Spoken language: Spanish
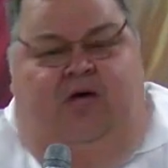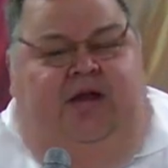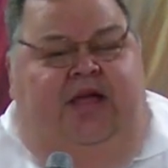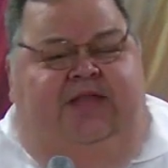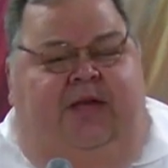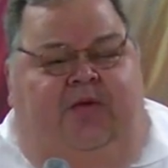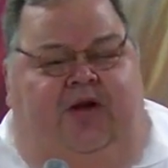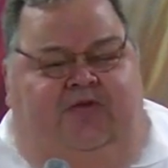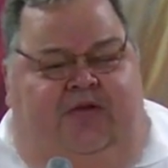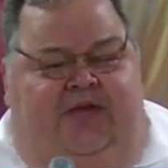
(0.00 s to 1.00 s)
debería estar
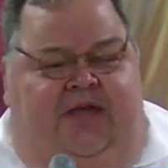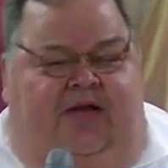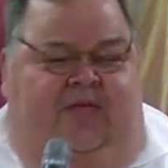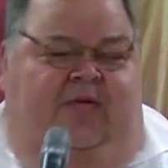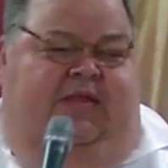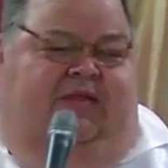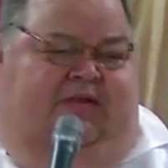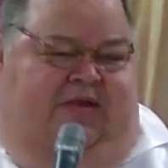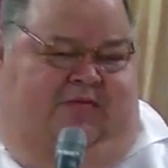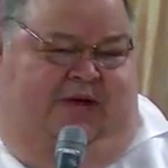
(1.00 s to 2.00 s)
muerto hace ya como
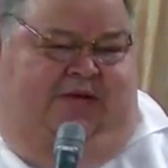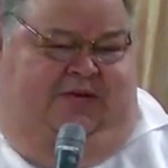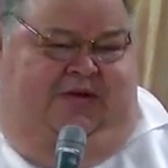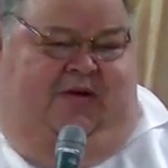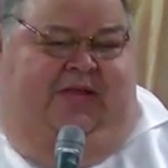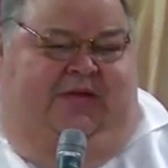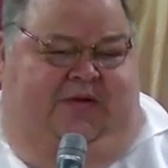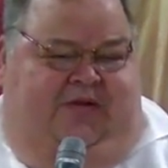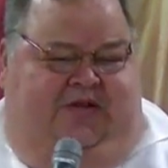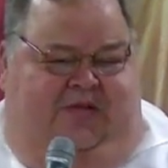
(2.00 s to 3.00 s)
25 años y los
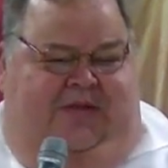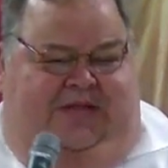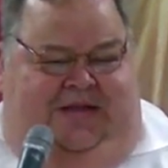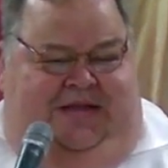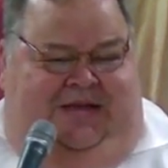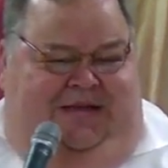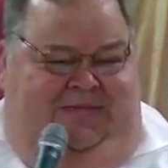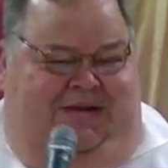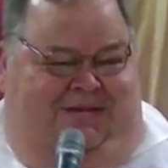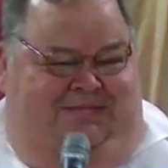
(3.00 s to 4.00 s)
antibióticos me tienen aquí,
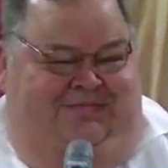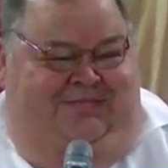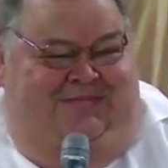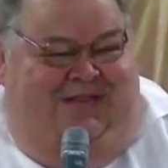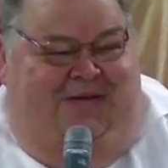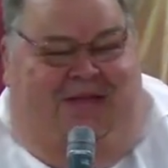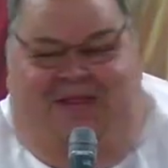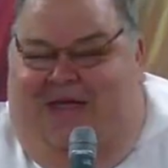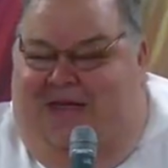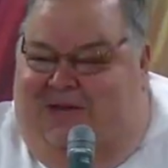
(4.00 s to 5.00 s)
mira,
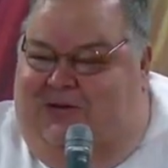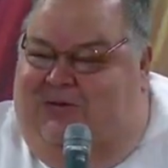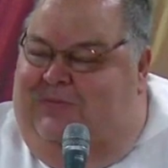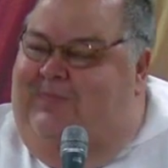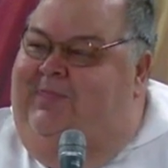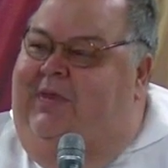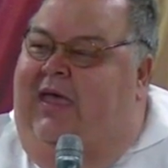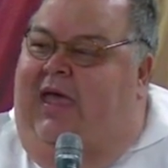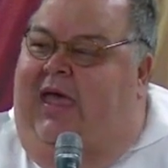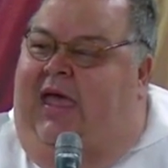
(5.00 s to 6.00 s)
levantadito.
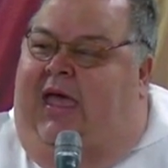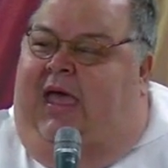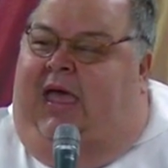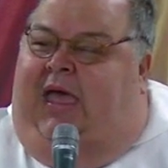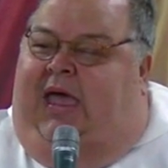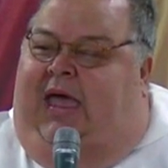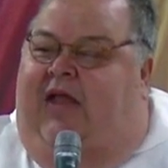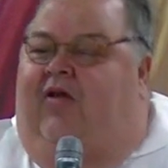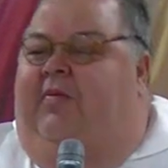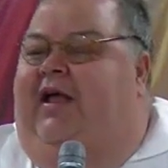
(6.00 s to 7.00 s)

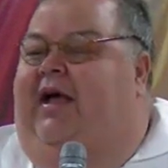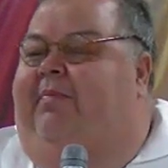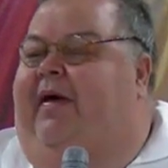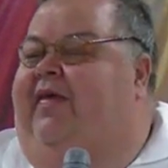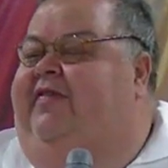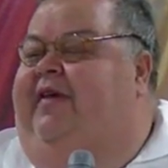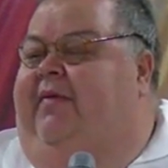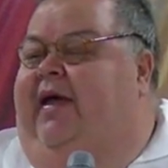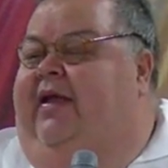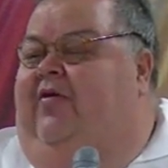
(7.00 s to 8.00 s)
El hombre es capaz de
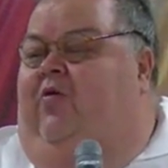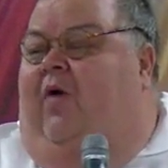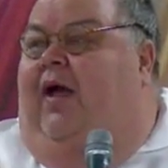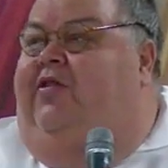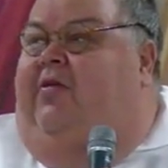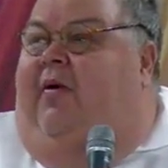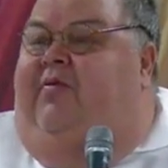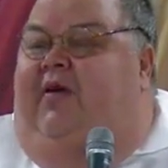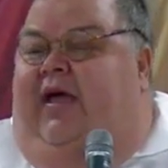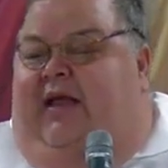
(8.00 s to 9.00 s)
saber cuándo va a
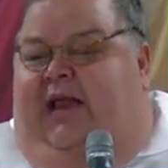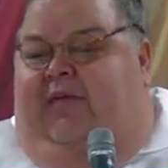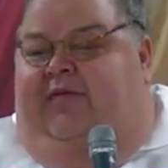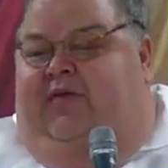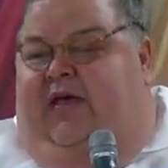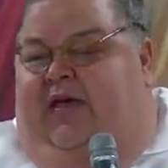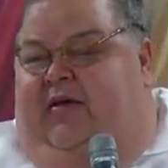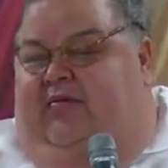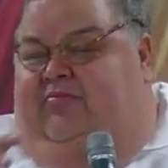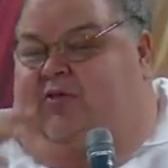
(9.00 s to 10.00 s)
haber un eclipse,
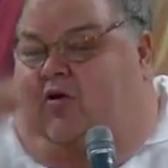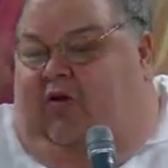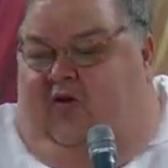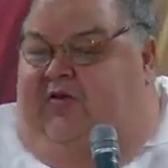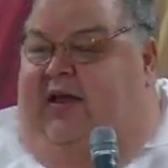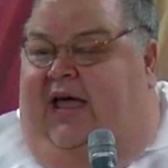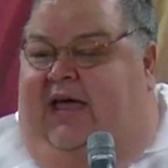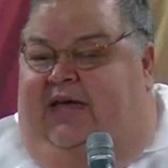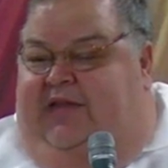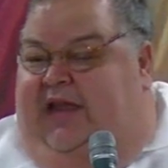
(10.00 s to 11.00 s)
conoce las
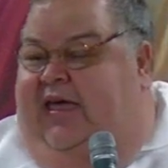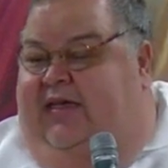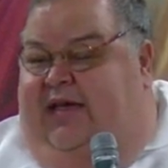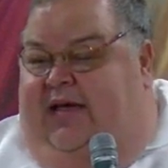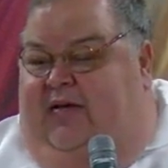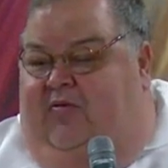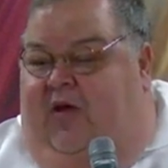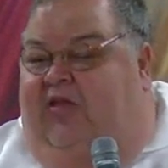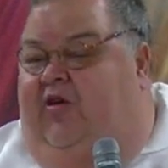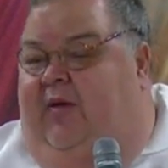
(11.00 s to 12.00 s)
estrellas,
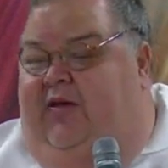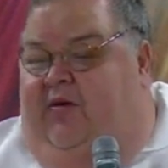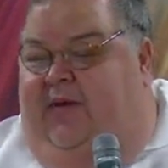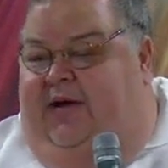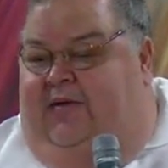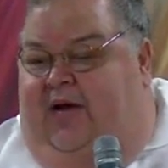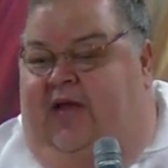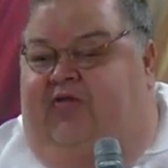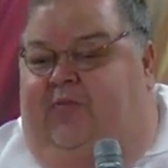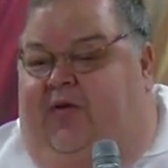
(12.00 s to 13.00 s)
cuándo va a llover.
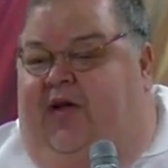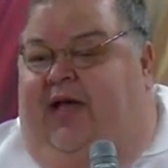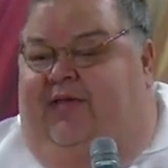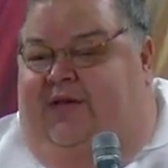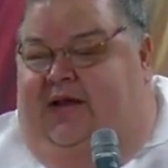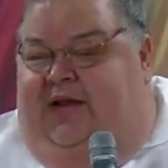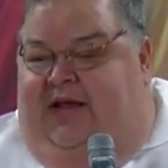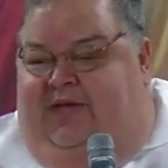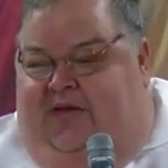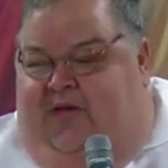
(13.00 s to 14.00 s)
Ahora tú pones a Siri,
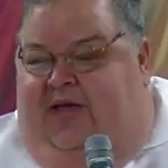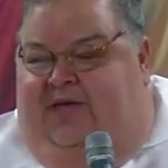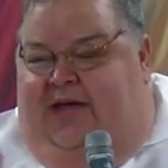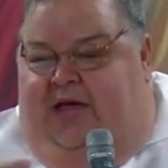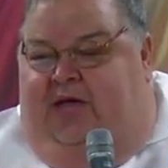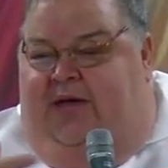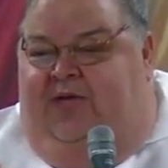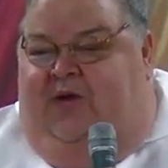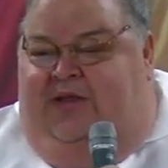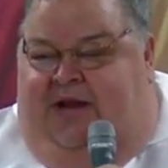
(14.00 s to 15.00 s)
la señora esa que vive
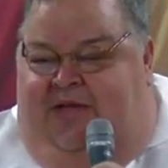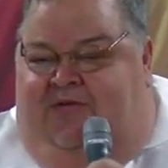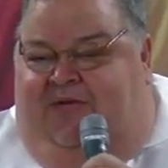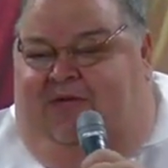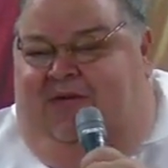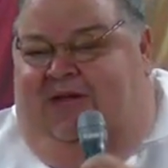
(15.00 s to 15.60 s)
dentro del teléfono,